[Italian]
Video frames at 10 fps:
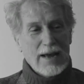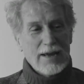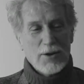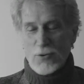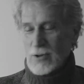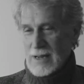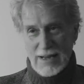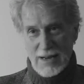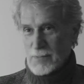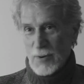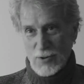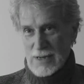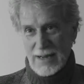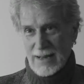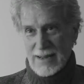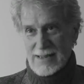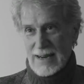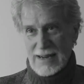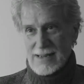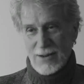io gli risposi, gli
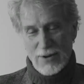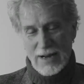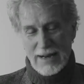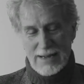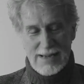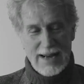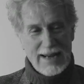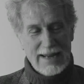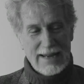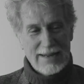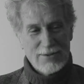scrissi, lo ringraziai,